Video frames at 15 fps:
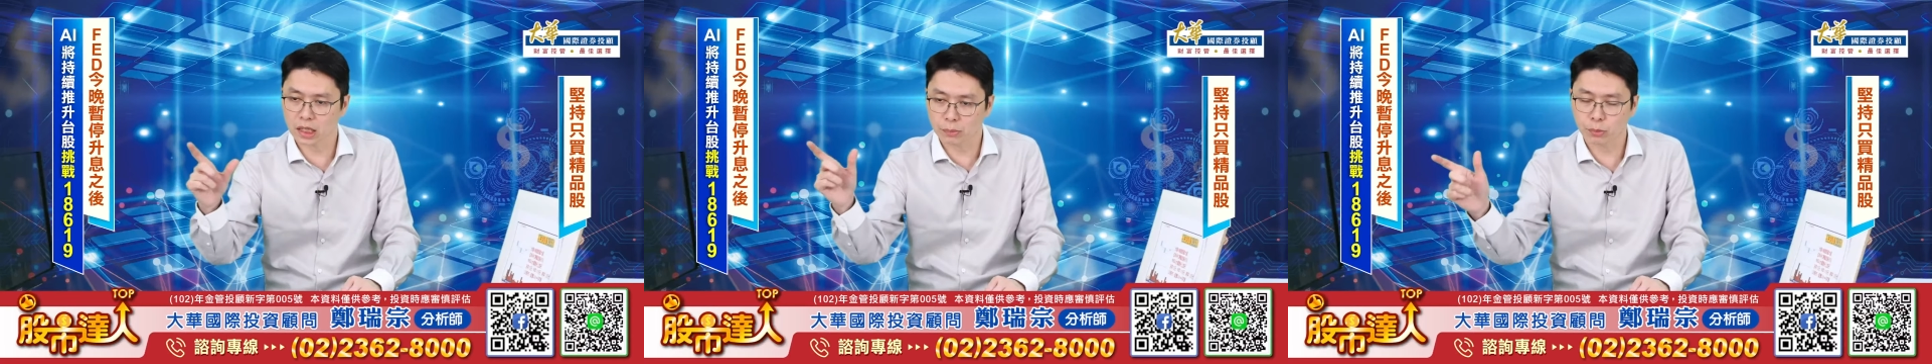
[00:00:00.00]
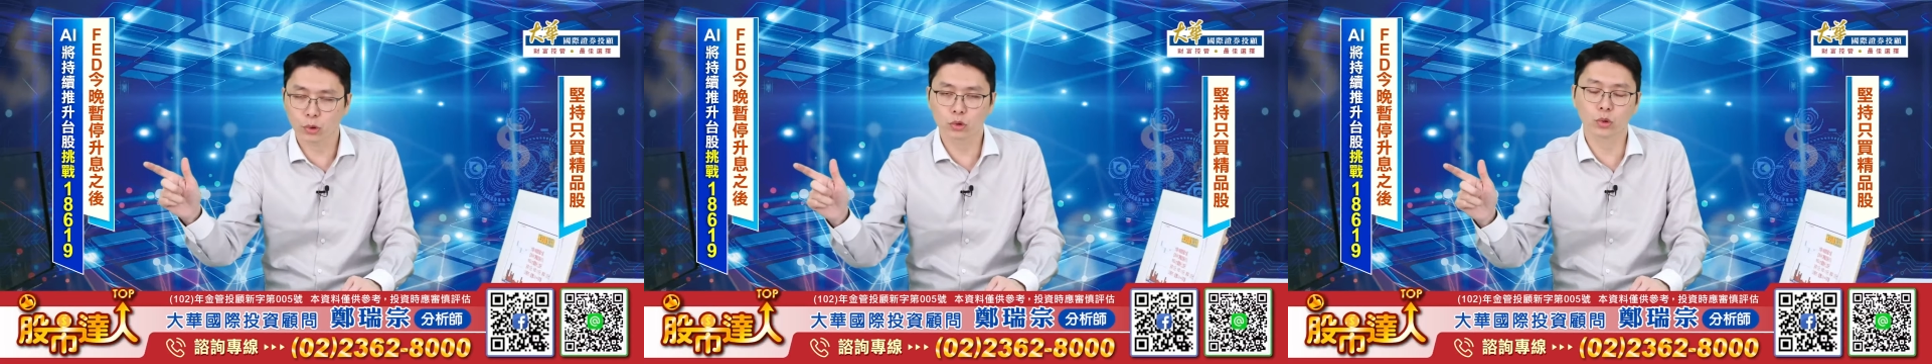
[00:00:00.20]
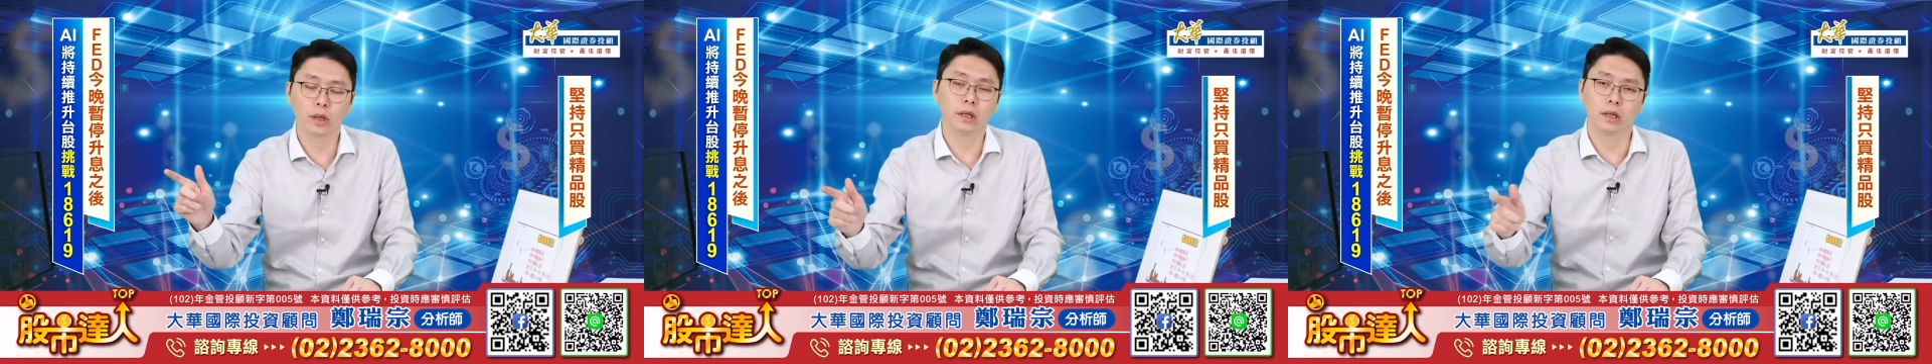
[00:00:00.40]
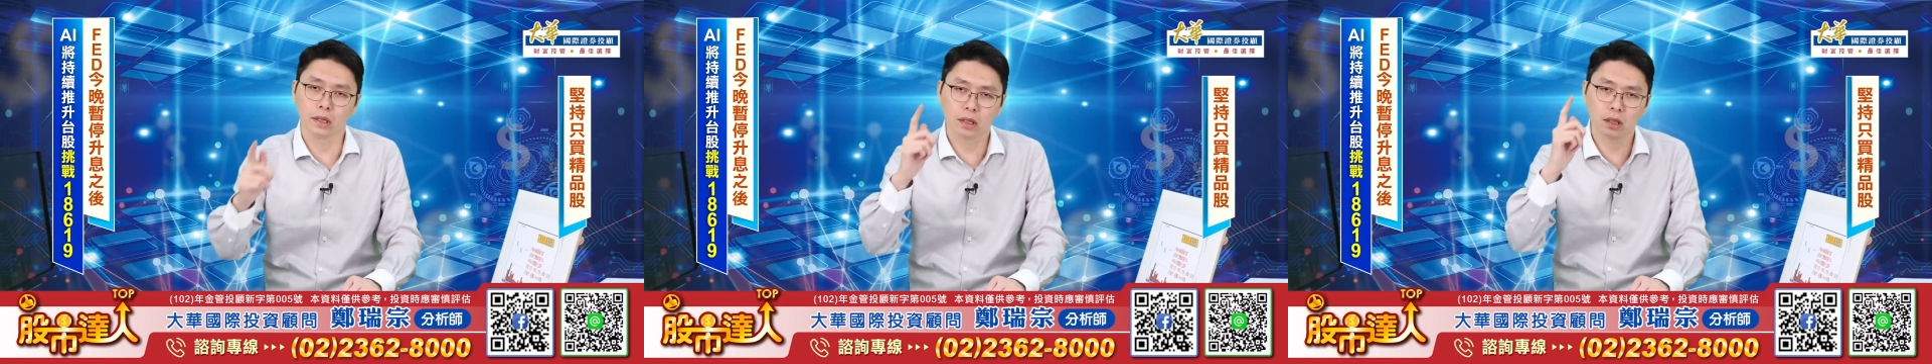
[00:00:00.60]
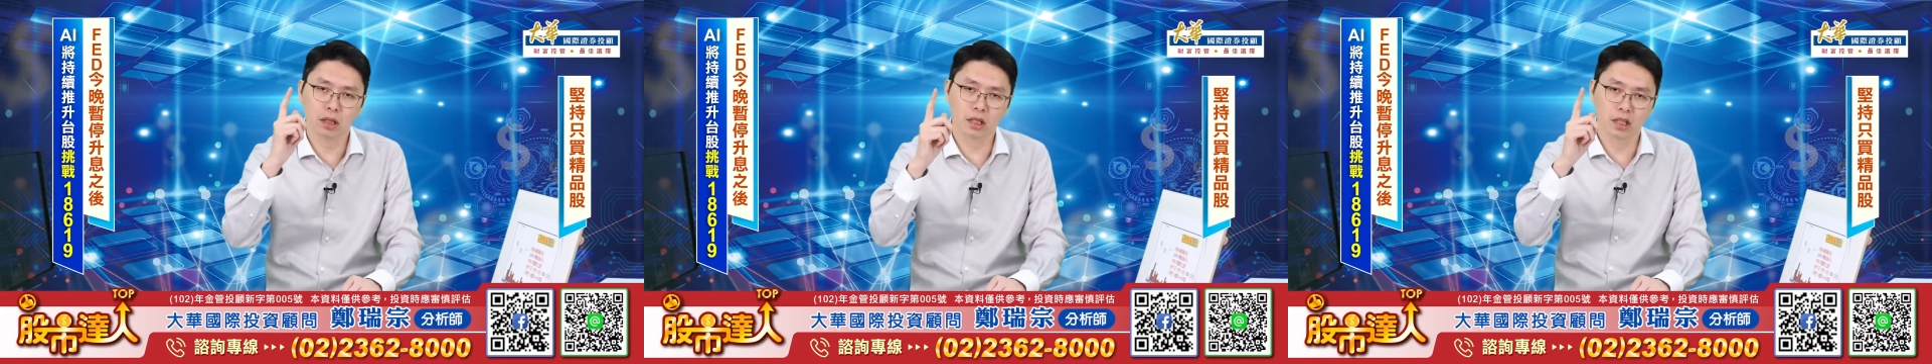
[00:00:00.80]
波段
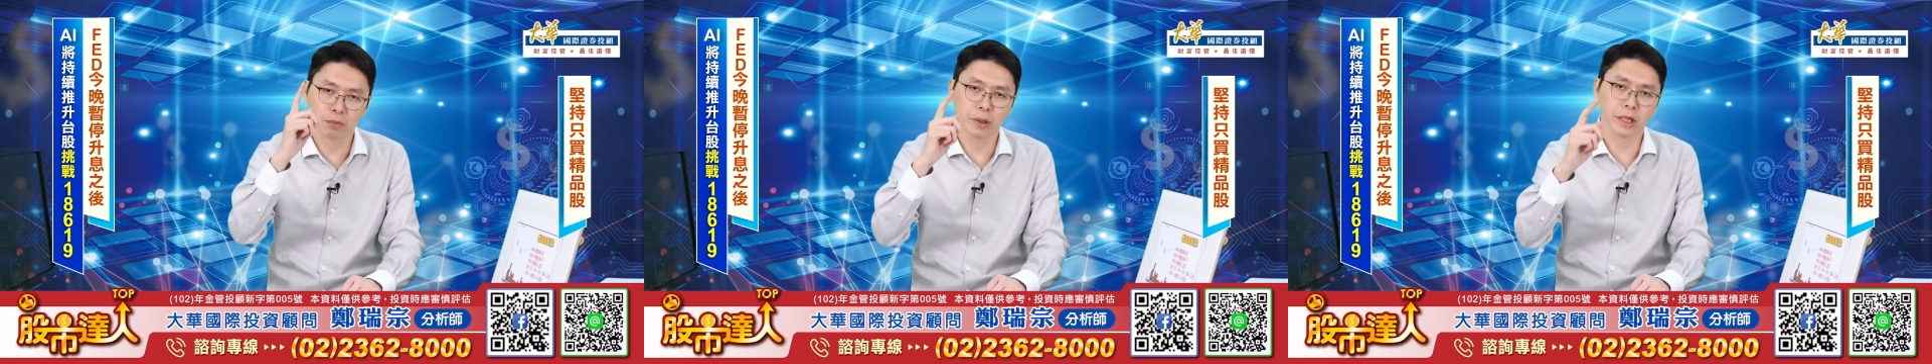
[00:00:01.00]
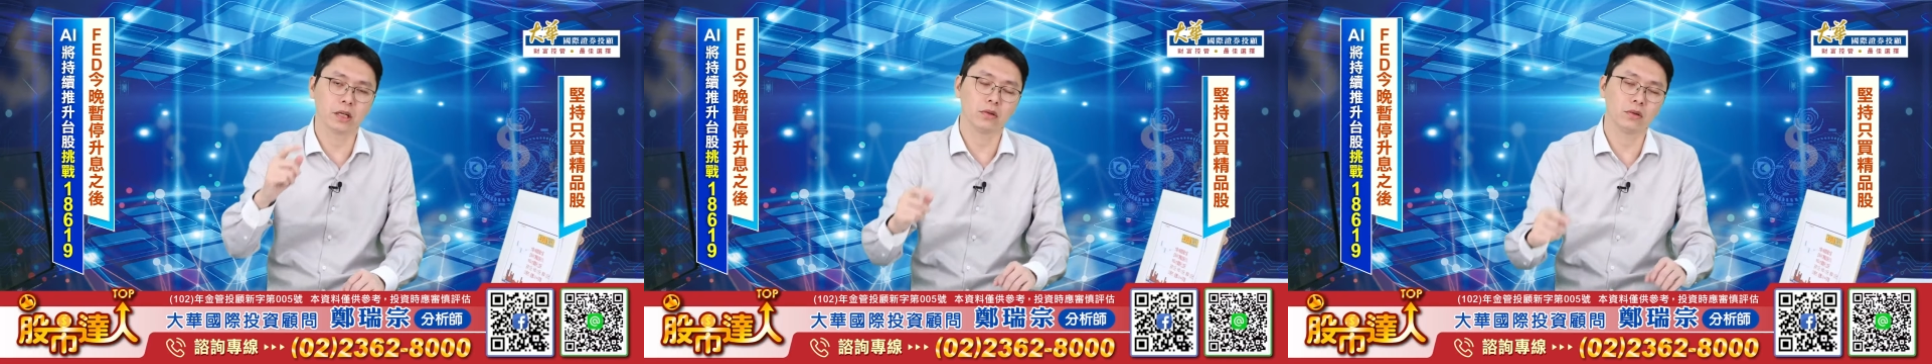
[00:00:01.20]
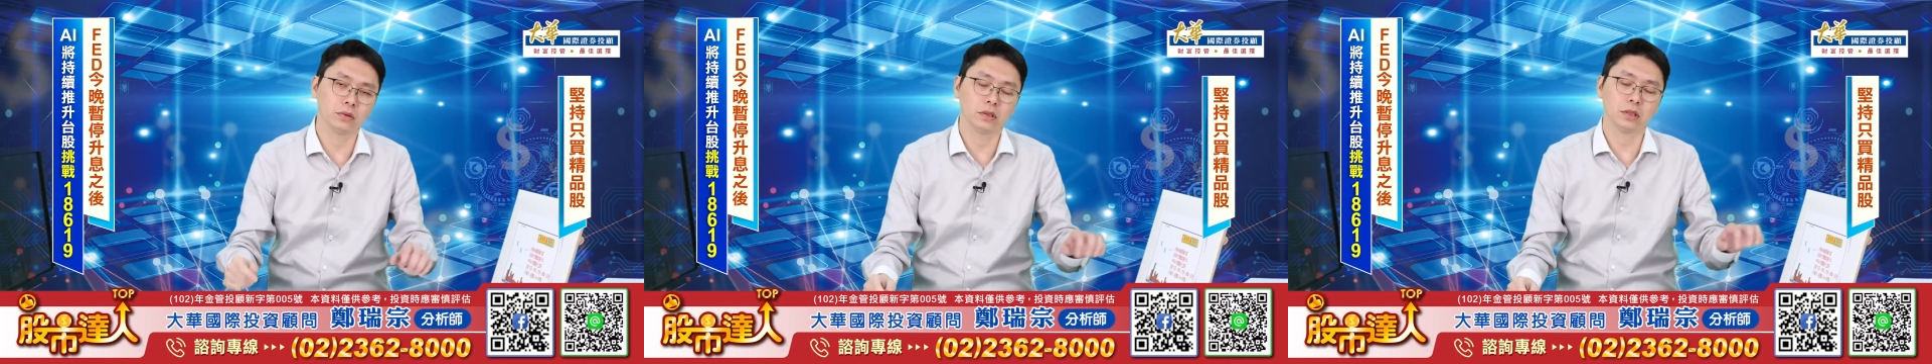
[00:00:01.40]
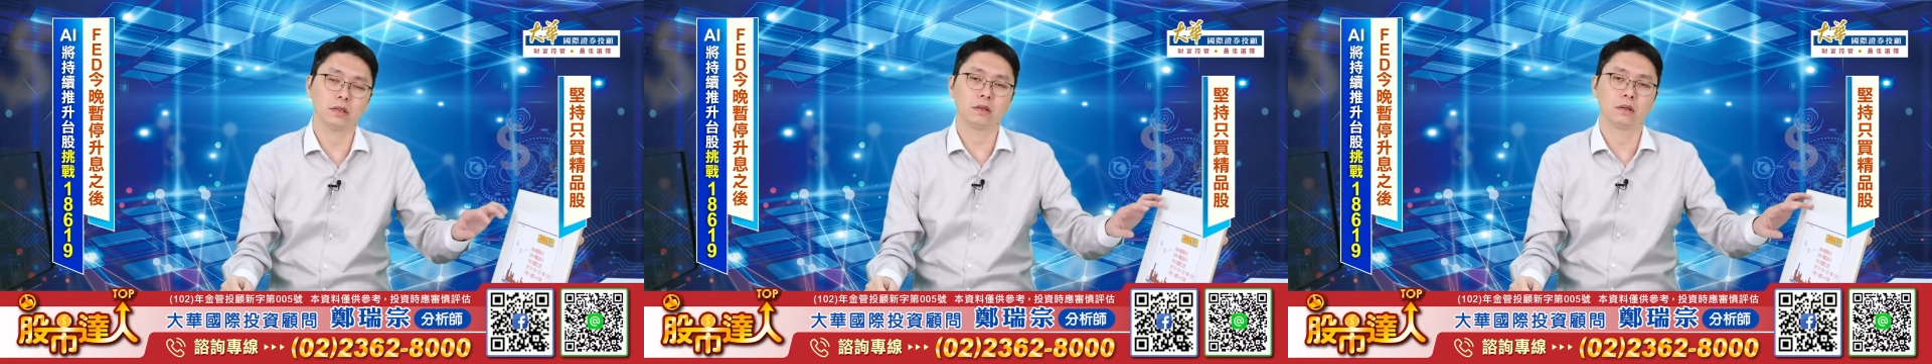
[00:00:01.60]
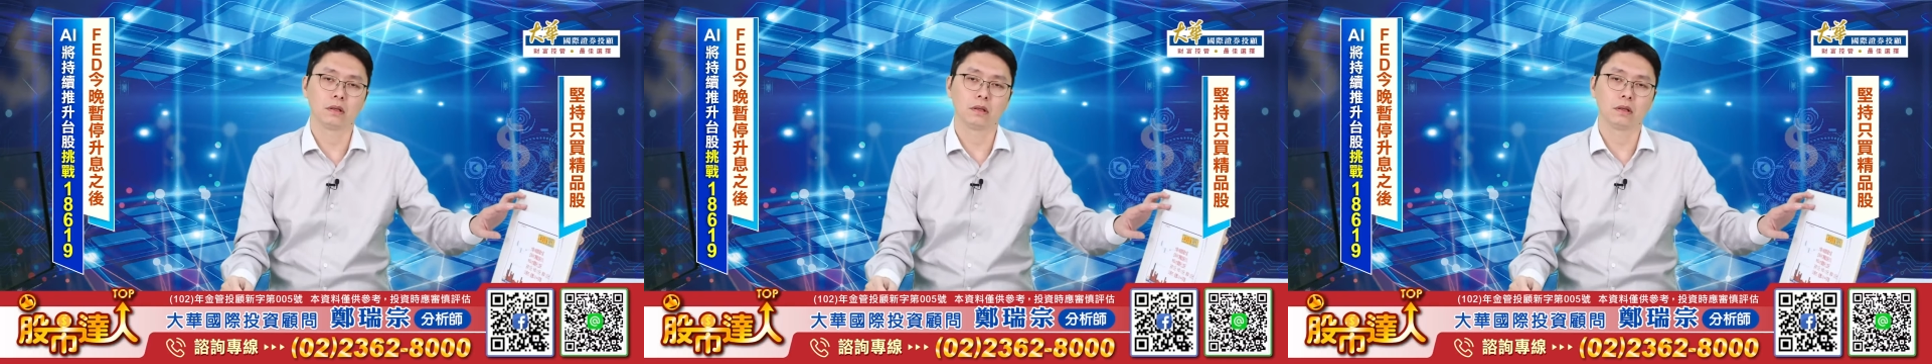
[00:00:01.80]
一倍的空间。